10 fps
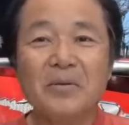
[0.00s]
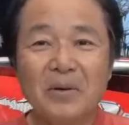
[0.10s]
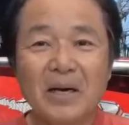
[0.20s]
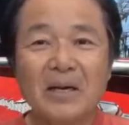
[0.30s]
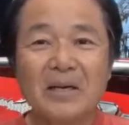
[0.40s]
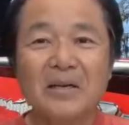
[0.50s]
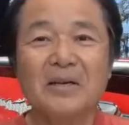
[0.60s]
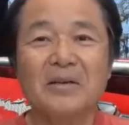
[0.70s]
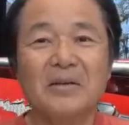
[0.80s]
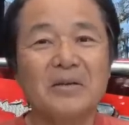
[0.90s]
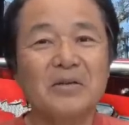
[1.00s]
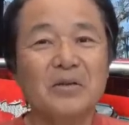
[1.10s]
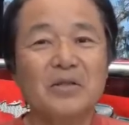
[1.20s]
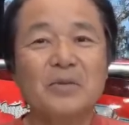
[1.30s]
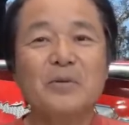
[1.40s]
は、そ
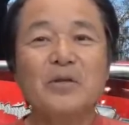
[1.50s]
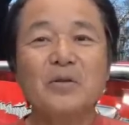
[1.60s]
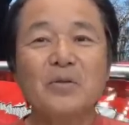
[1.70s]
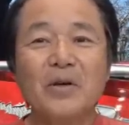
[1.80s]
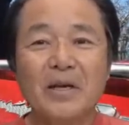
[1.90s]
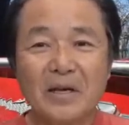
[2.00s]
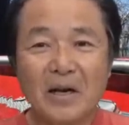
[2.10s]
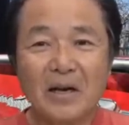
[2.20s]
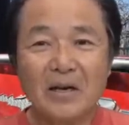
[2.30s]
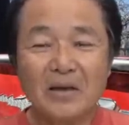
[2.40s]
のスピードの変化、